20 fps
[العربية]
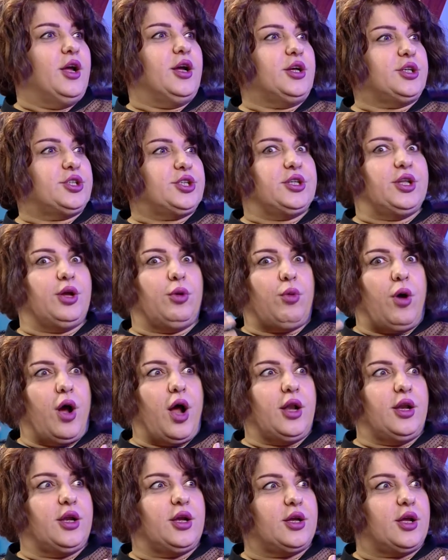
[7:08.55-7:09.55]
عشتها
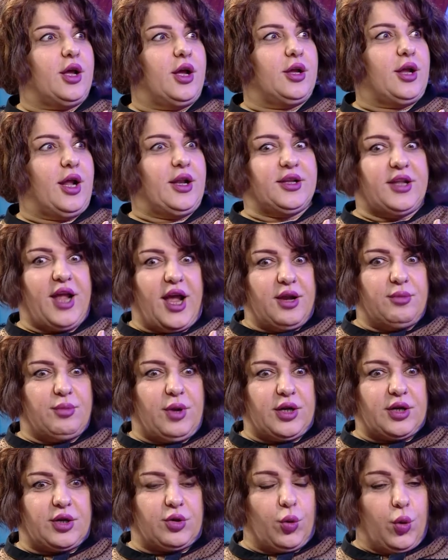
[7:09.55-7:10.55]
واني آه، يعني
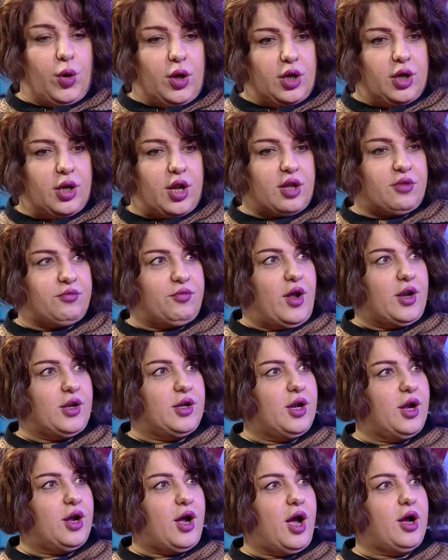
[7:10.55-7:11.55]
دائما كل الاطفال
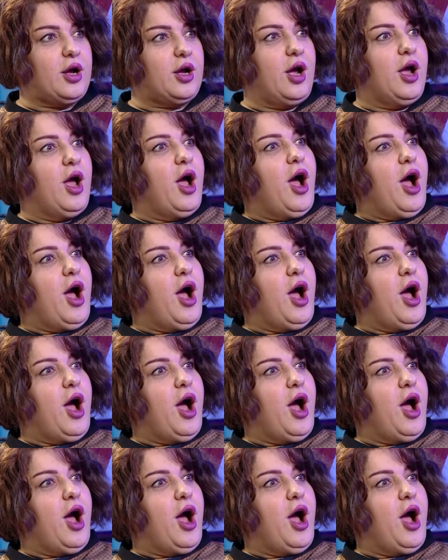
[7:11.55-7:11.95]
اللي آه،